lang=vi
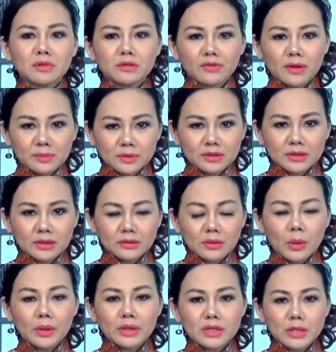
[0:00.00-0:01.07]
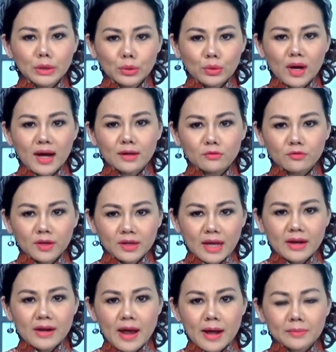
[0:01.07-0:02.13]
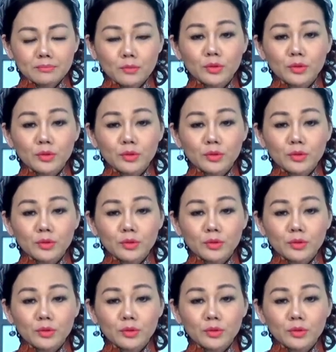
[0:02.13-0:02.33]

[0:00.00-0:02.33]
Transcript: biện pháp tương tự của EU, Anh và Canada.